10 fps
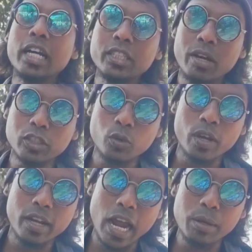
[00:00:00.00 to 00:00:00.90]
आदिवासियों
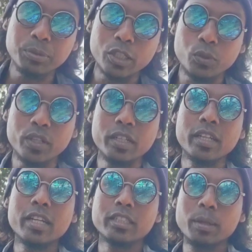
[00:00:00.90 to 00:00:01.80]
के लाइफ से जुड़ी
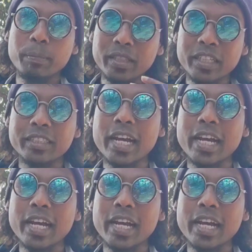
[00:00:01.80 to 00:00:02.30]
संबंधित